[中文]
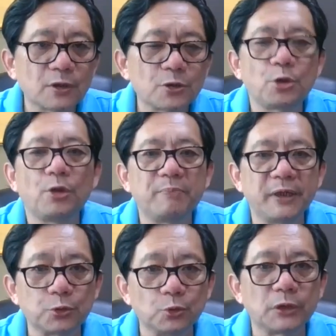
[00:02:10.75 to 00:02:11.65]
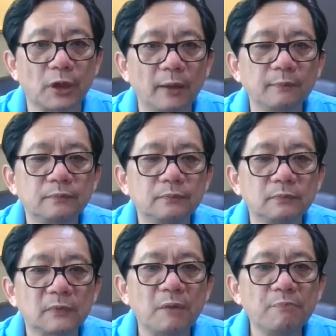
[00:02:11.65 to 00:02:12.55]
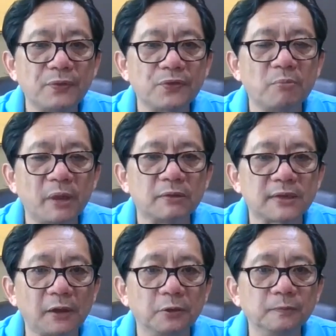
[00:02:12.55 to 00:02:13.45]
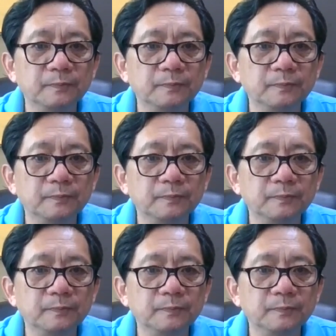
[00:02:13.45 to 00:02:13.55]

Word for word: 却被阻止了，根本就没有加油。